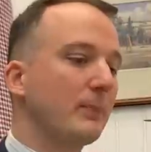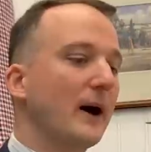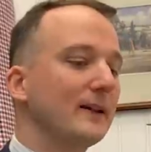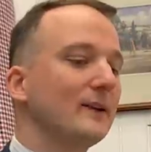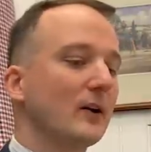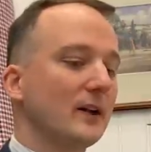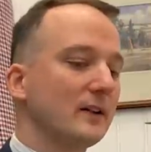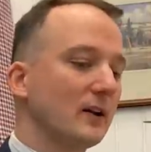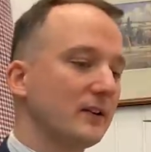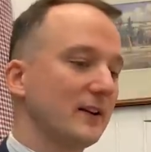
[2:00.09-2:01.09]
pas être dans, un,
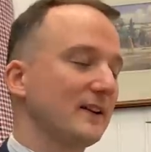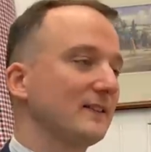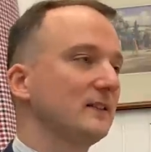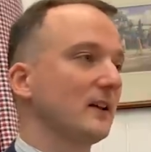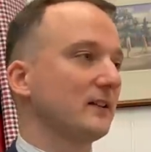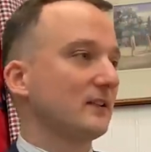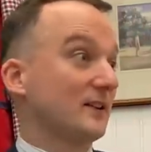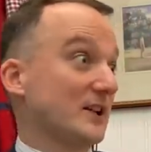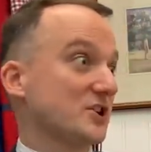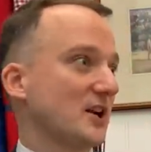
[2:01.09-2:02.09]
dans
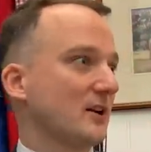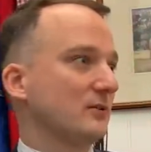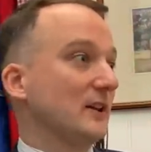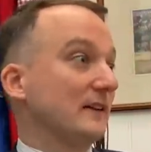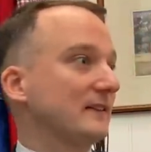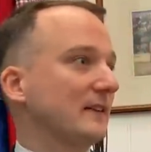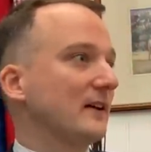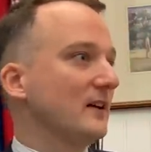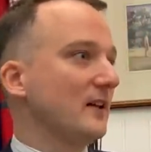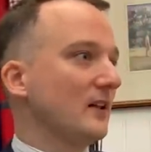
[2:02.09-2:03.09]
un, achat
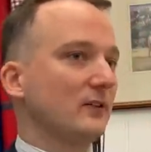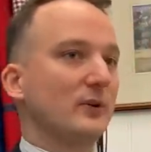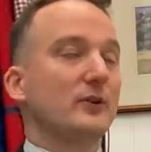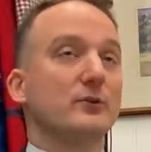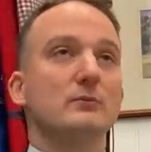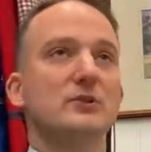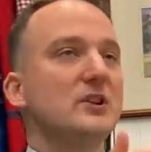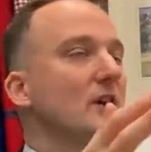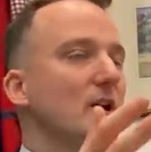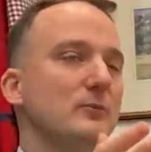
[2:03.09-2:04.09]
d'instinct. On est dans une
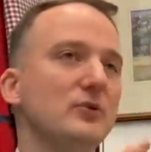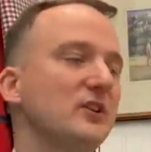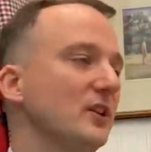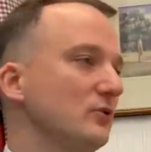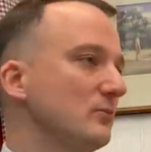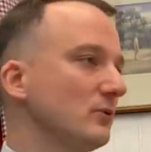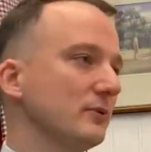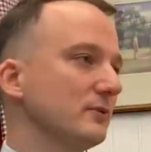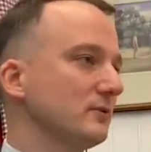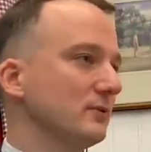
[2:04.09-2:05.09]
boutique, il y a de la musique, il y a du
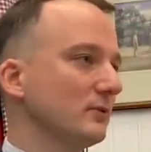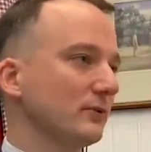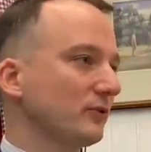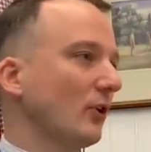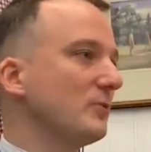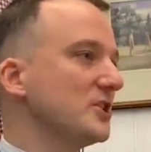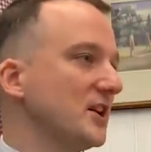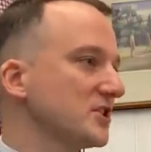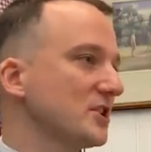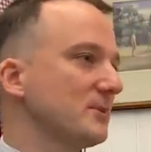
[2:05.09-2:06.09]
monde, euh, on se sent obligé
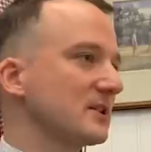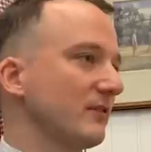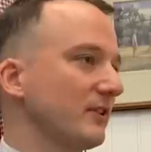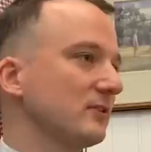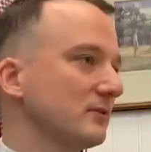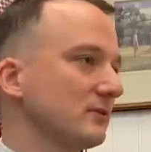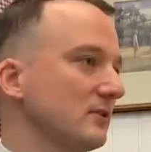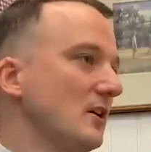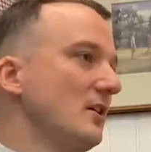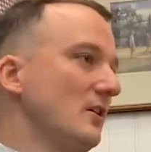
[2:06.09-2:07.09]
d'acheter parce qu'en fait, euh,
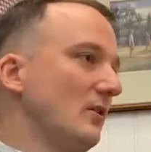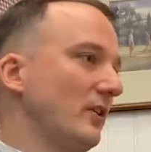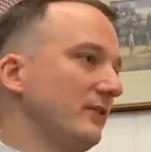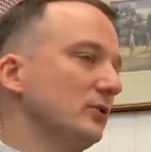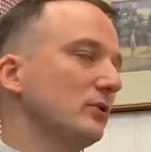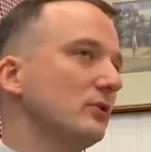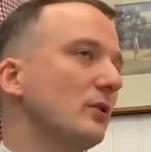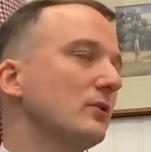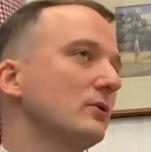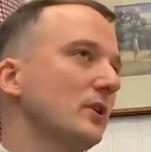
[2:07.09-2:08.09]
on a mis le truc.
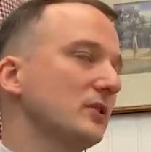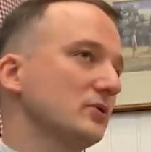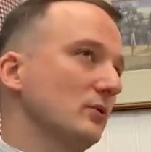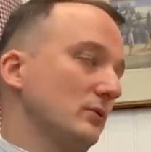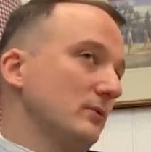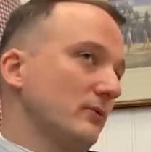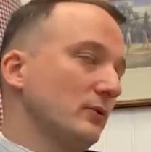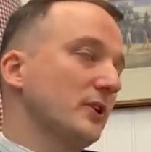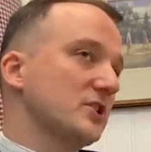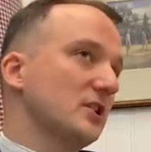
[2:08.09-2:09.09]
Non, au, au
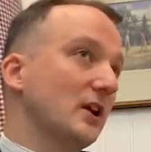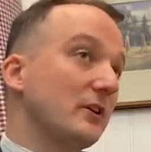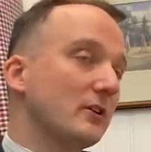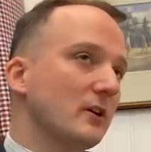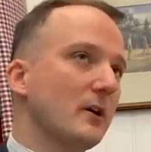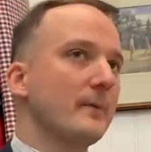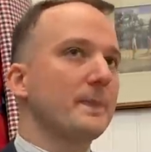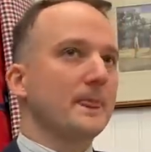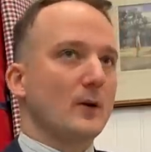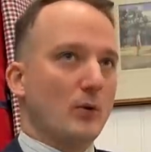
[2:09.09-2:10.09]
contraire, chez le tailleur,
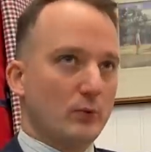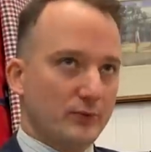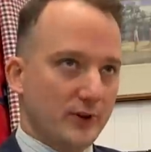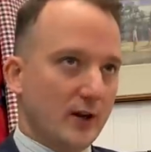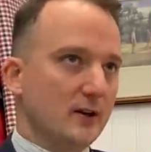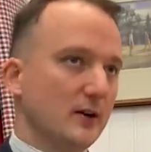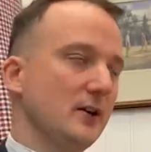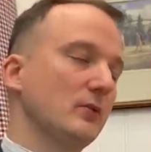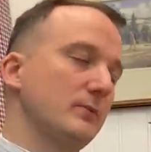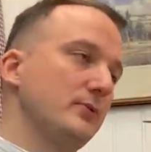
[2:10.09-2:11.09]
on vient
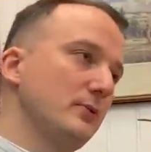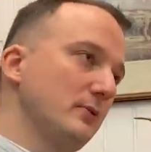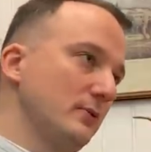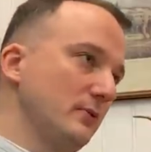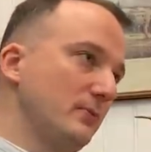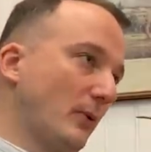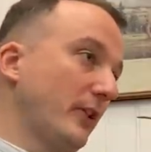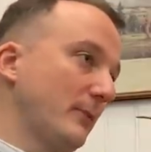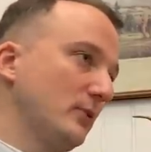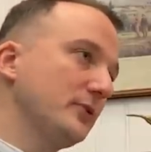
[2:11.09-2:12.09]
et on peut
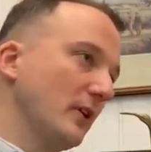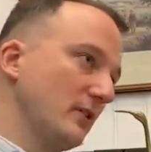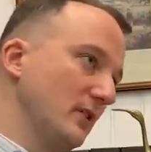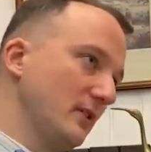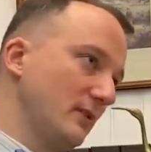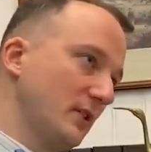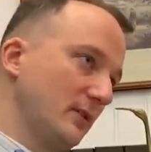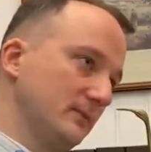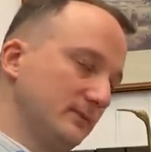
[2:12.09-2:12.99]
prendre un peu le temps. Voilà.